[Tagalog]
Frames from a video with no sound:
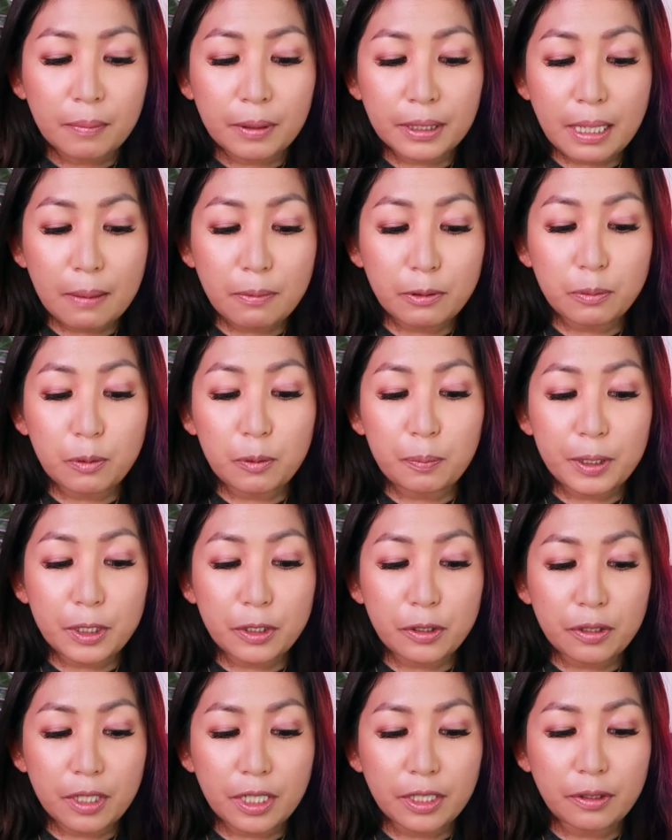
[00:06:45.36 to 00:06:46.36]
Pagkatapos mong
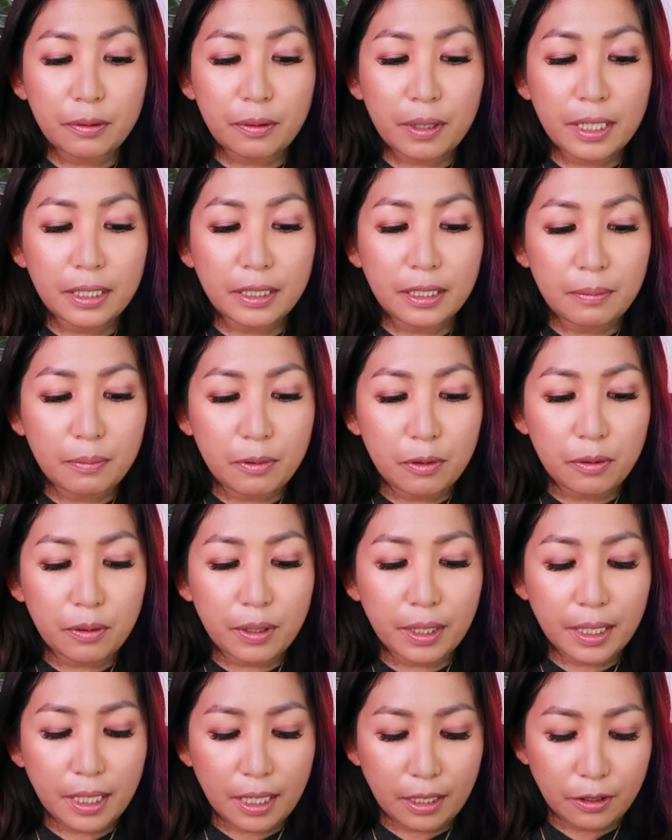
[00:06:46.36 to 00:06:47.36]
picturean yung ID mo,
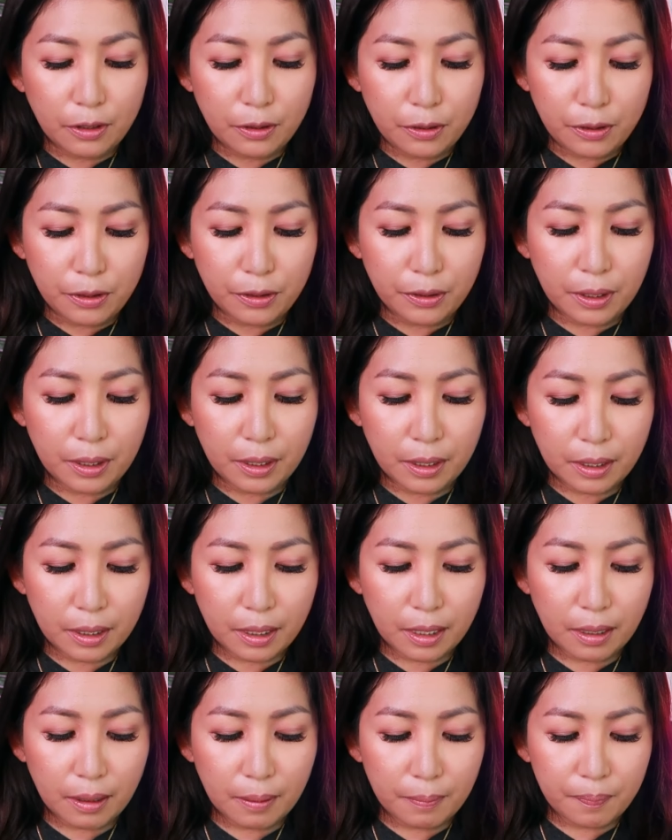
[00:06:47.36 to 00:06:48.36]
kaya yun,
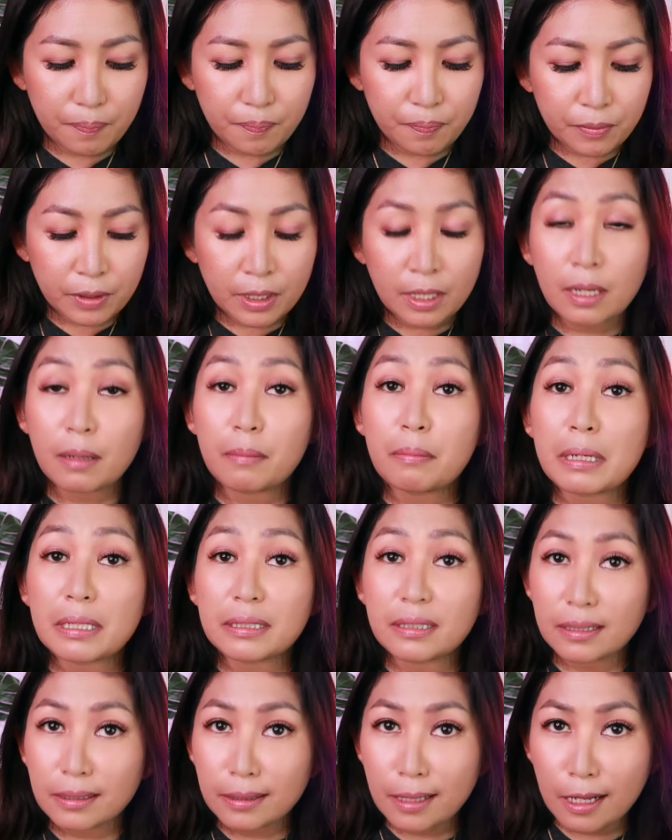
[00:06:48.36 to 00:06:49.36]
um,
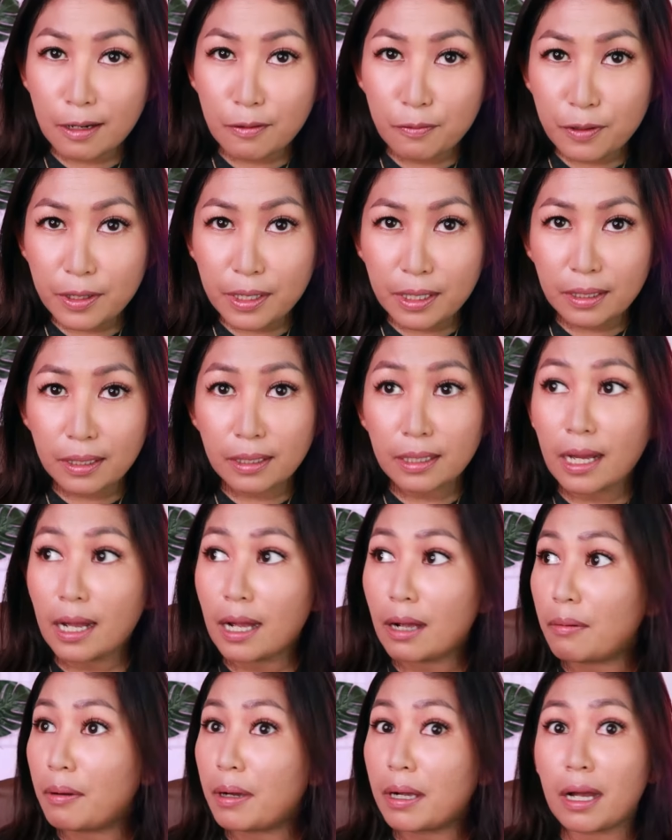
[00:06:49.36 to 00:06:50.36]
magsi-selfie ka na
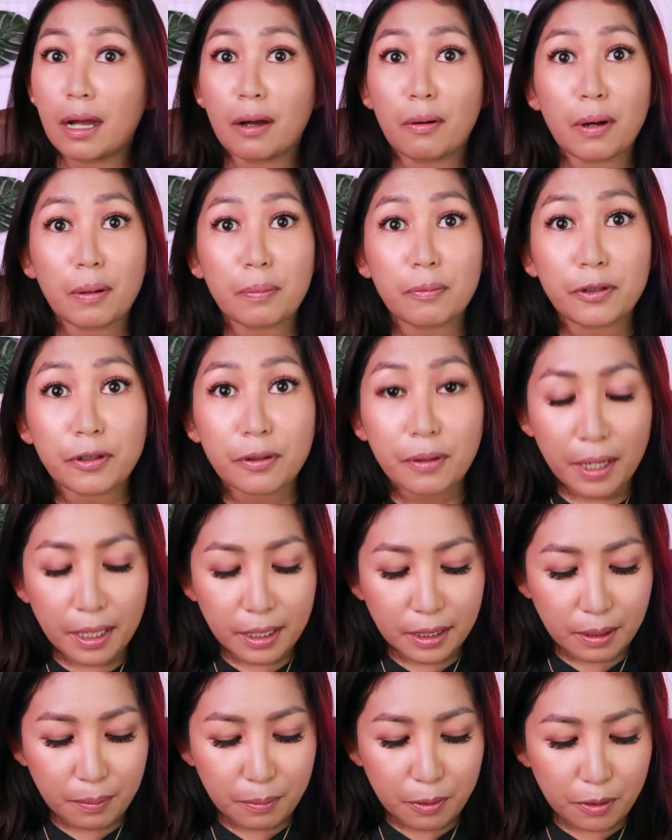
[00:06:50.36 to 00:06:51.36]
nahawak-hawak mo yung
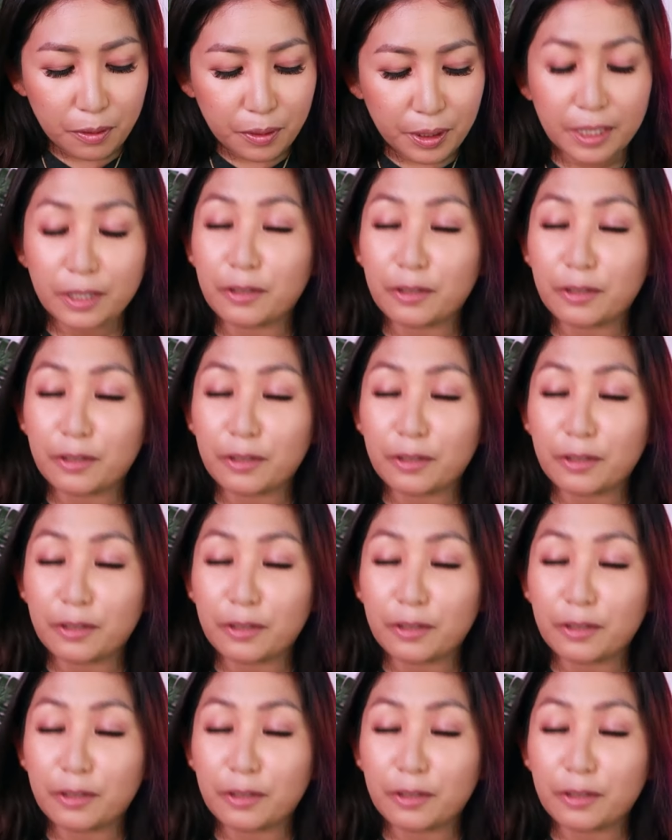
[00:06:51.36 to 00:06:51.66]
ID mo.